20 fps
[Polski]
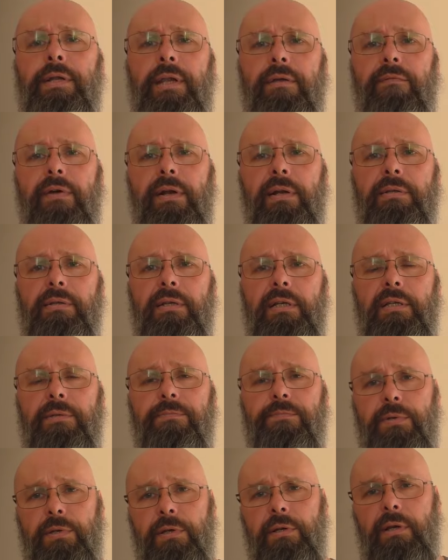nie wiercę z
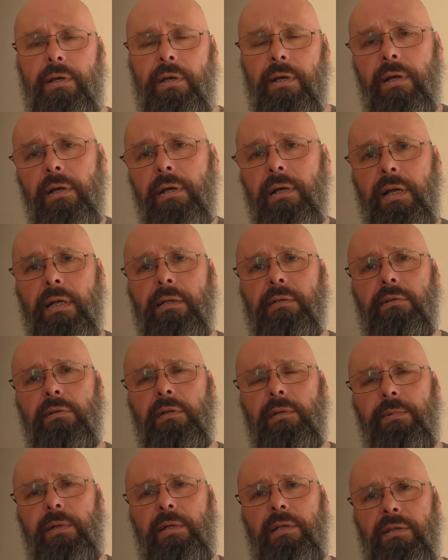
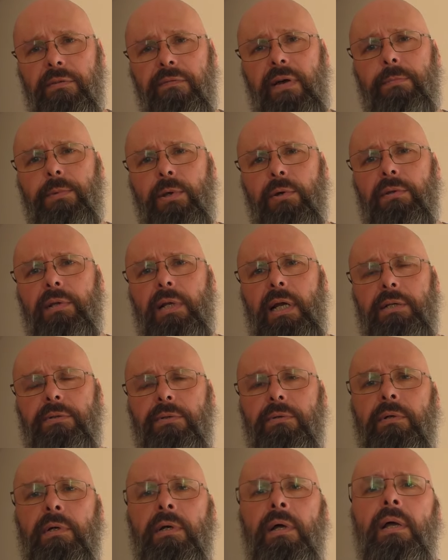przykręconymi listwami od
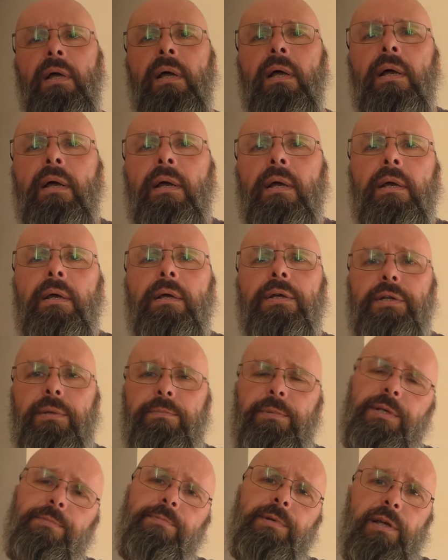razu,
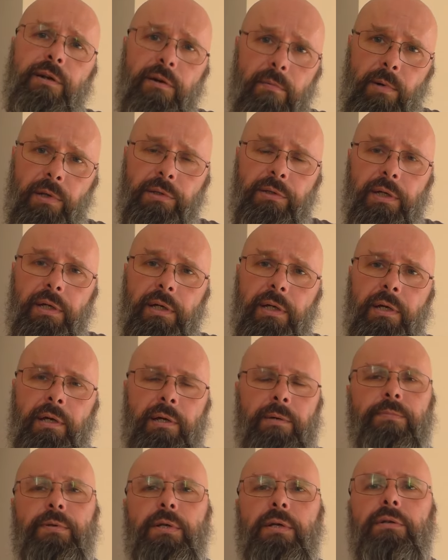żeby mieć mniej roboty?
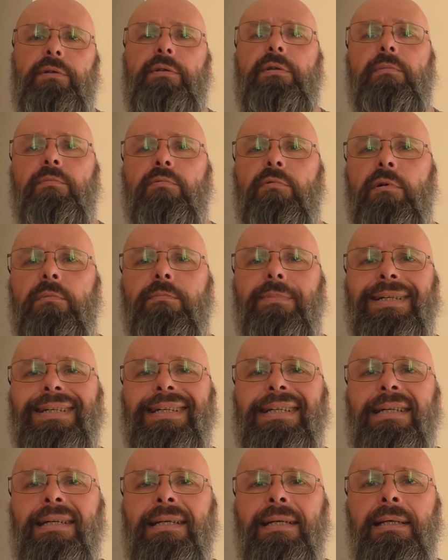Przecież to byłoby
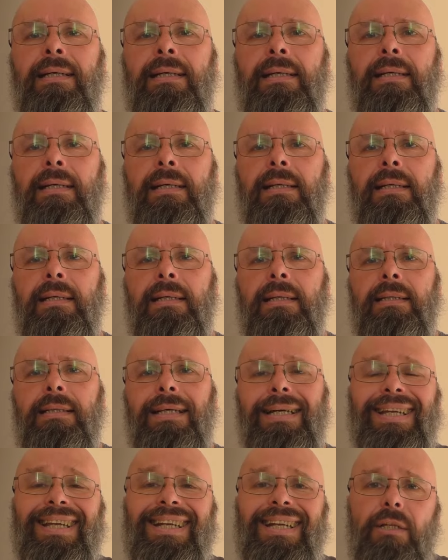
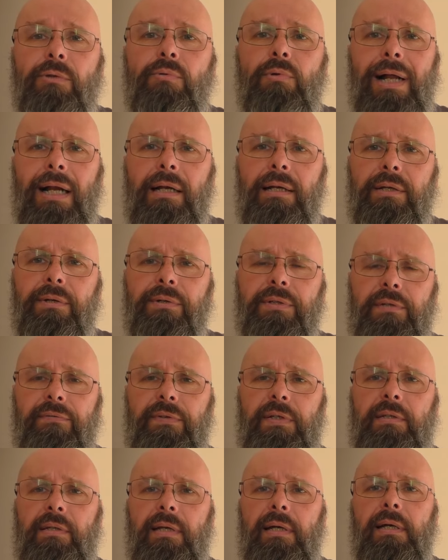takie naturalne i
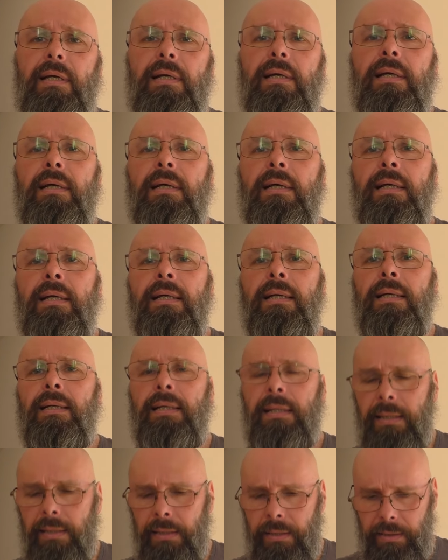oczywiste,
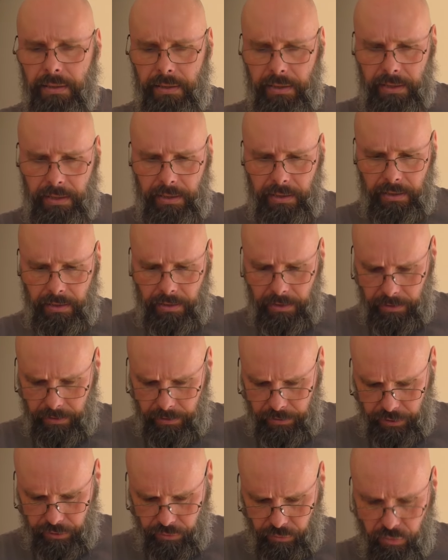że,
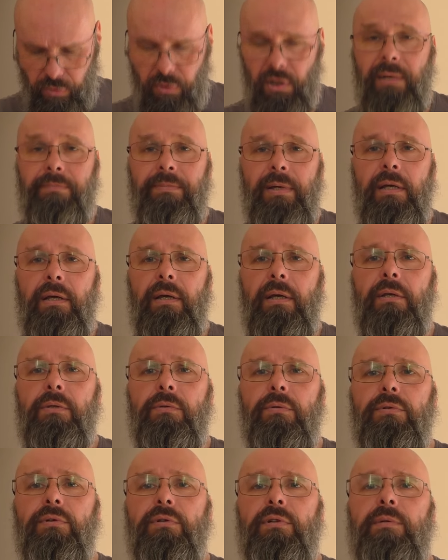że dużo lepiej, dużo